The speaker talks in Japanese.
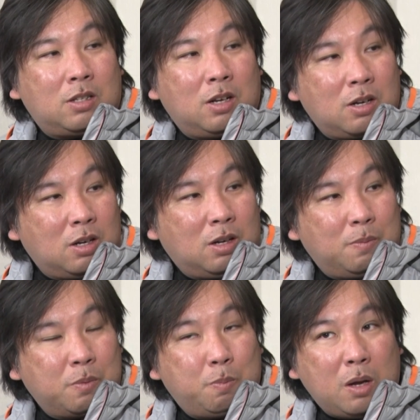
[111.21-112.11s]
ってなんか
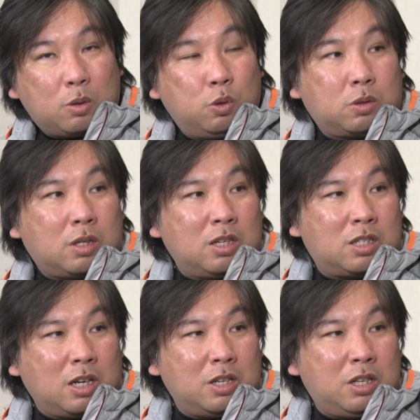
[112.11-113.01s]
バット振ったり
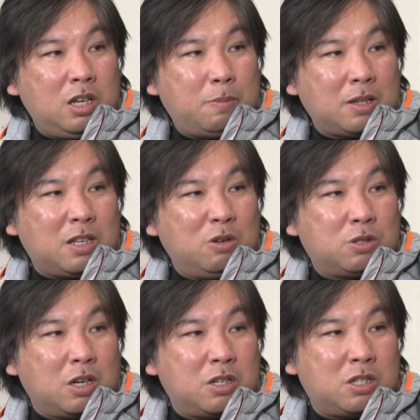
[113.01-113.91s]
したりティーバッティング
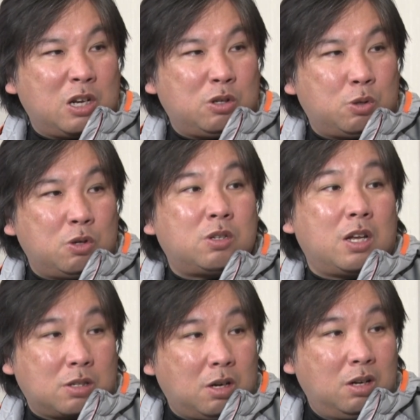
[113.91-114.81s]
したりしてる人いるじゃないですか